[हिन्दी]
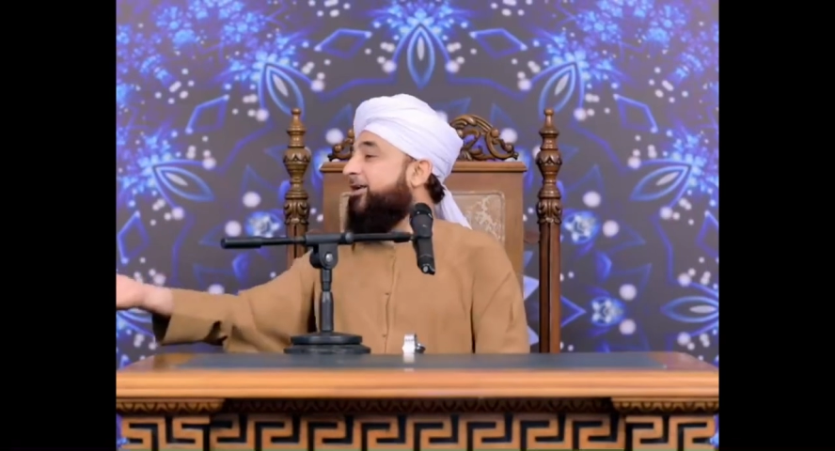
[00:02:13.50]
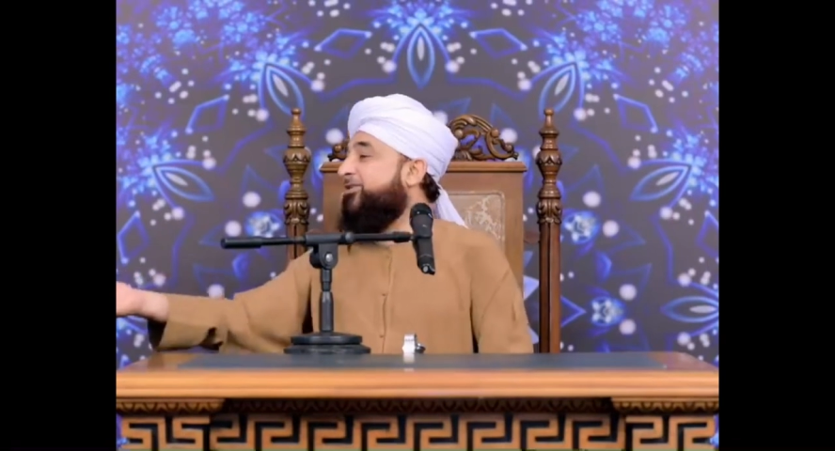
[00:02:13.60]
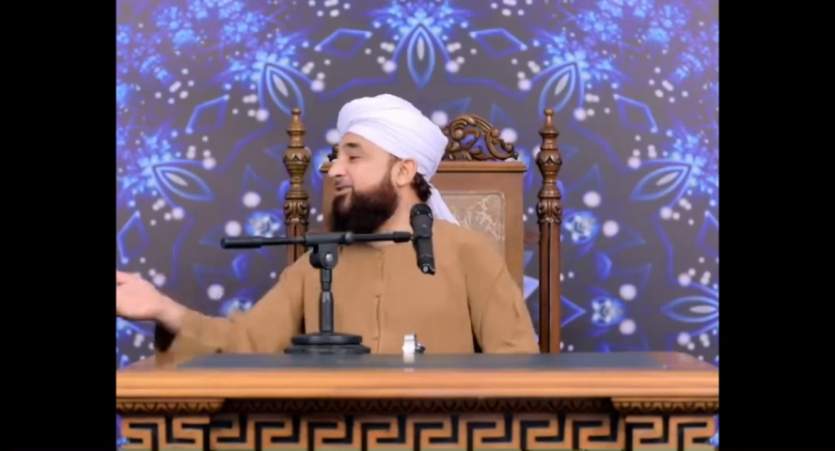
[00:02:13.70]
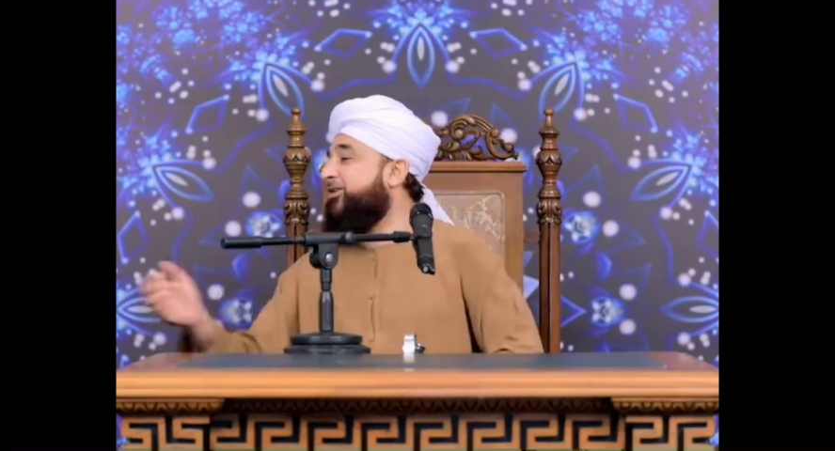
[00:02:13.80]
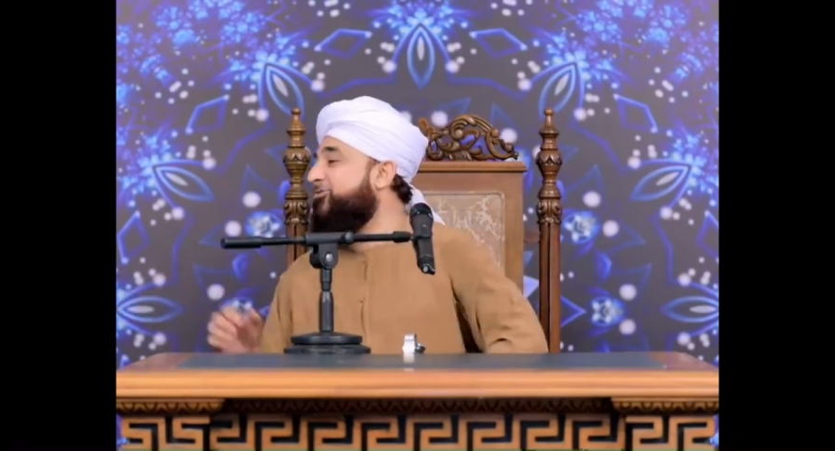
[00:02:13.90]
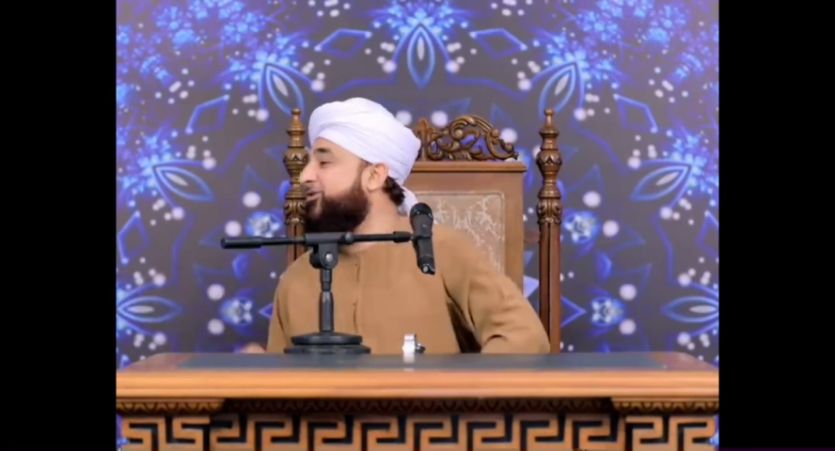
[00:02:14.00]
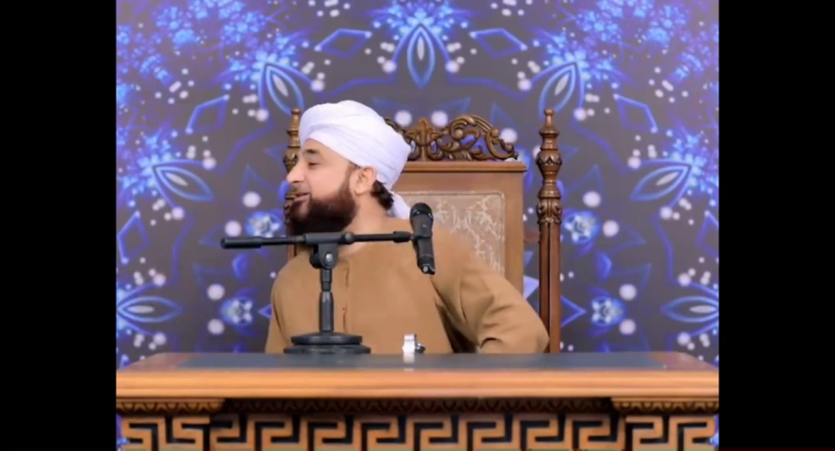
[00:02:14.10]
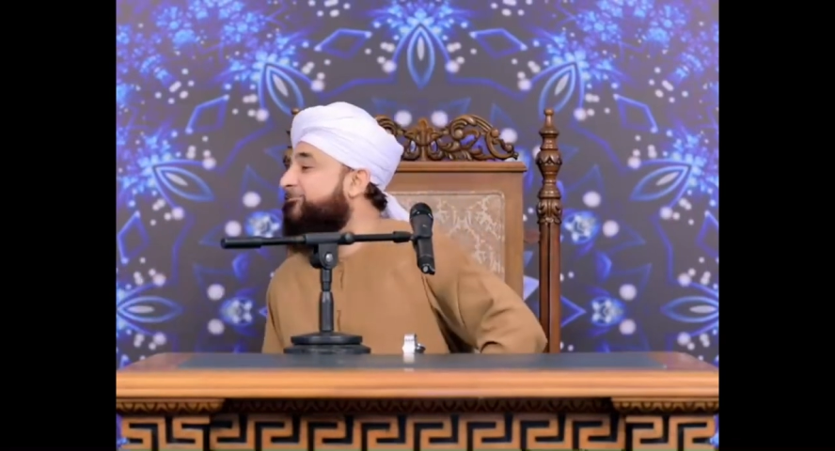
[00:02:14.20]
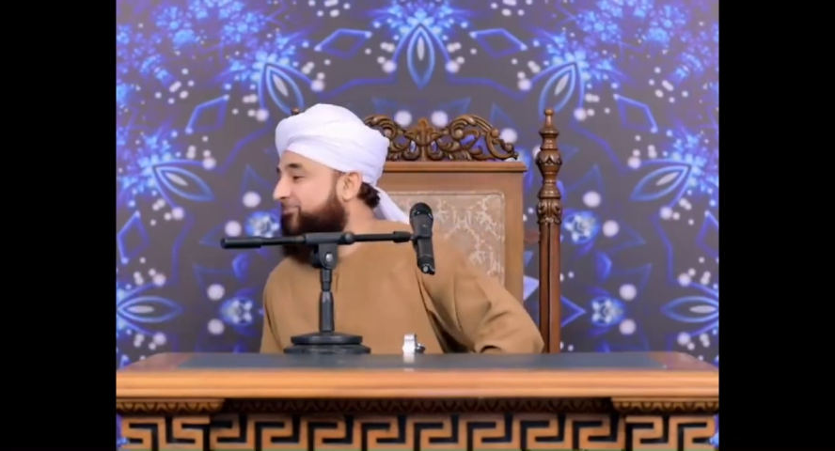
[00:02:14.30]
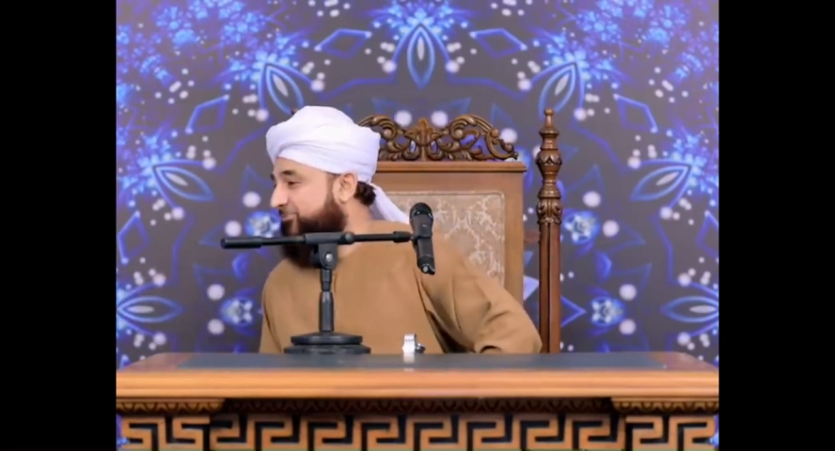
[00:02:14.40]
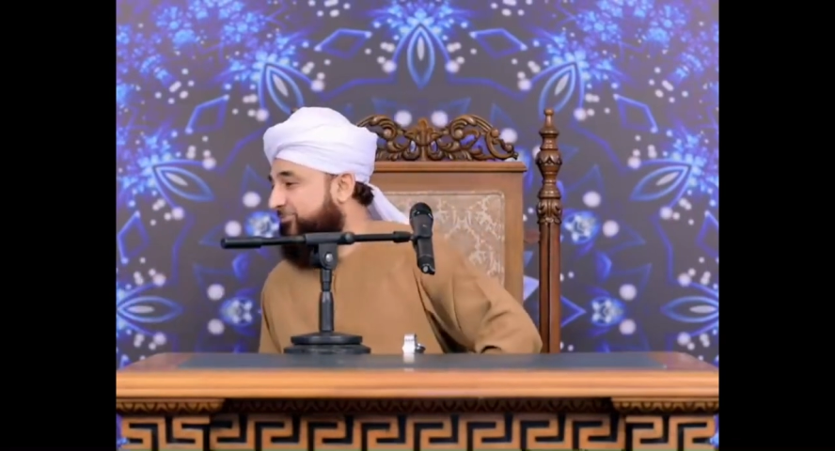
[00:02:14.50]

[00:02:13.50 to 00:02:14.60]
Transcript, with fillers: नाम कैसे जानूंगा